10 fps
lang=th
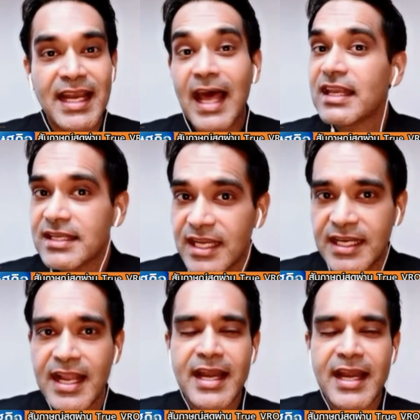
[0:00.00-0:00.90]
นล้านหรือเงิน
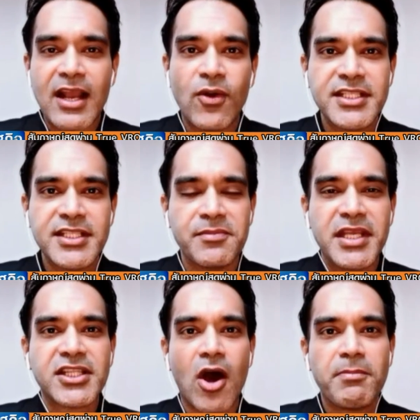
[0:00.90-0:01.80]
ในอนาคตที่จะมี
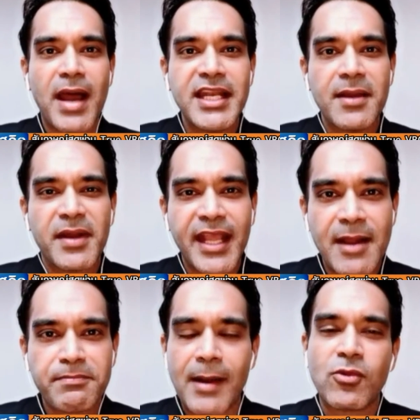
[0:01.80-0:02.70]
ต่อไปเนี่ยมันการ
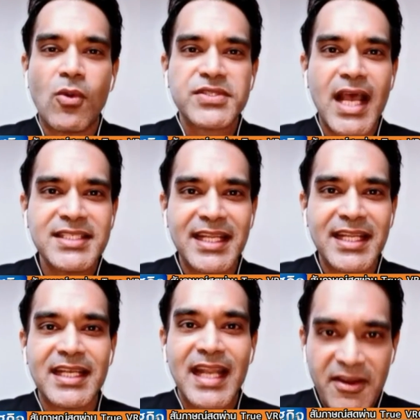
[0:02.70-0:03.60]
ปรับโครงสร้างเศรษฐ
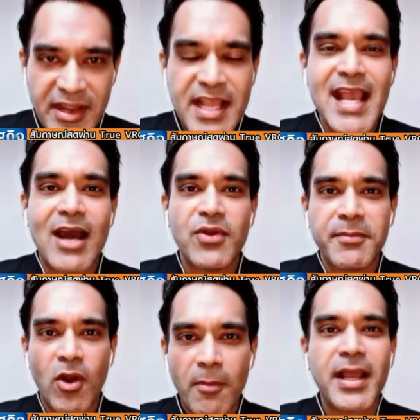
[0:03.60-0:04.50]
กิจในระยะยาวด้วย
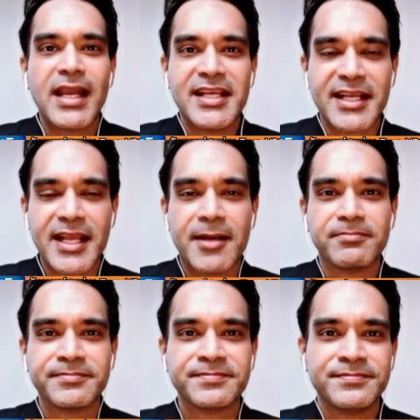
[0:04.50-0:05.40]
พร้อมกันเลยนะครับ
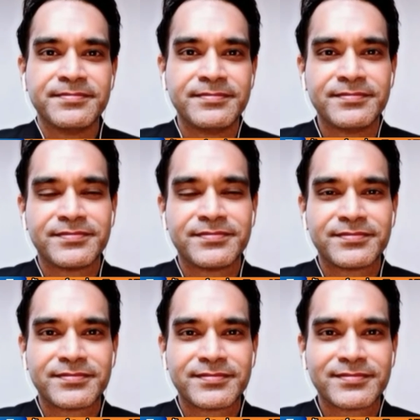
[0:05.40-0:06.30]
กับงั้นขยายค
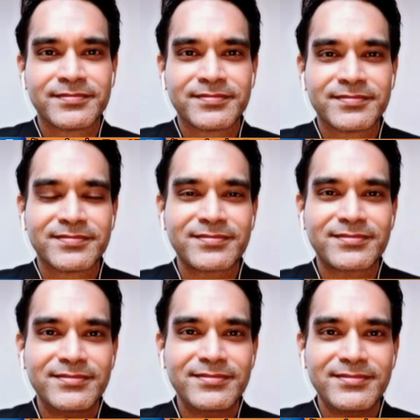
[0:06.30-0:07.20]
วามต่อจากที่
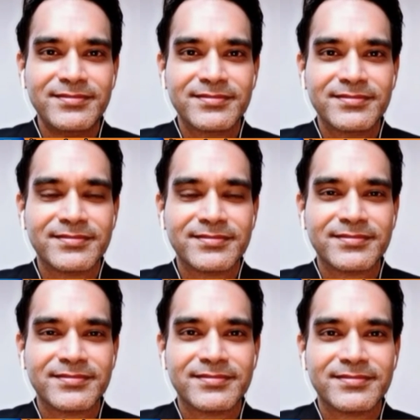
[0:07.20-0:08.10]
ดรพูดนะค
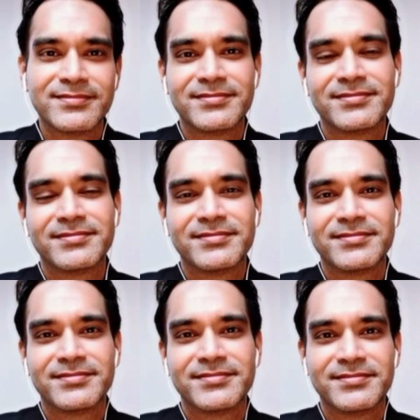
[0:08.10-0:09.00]
รับค่อนข้างน่า
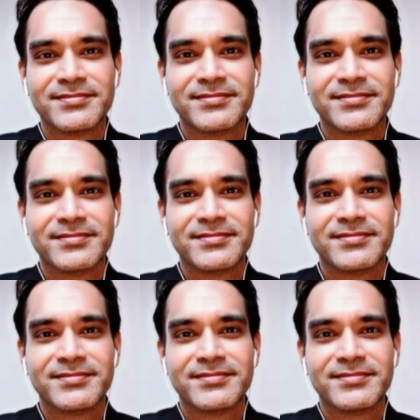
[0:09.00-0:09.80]
สนใจก็คือตัว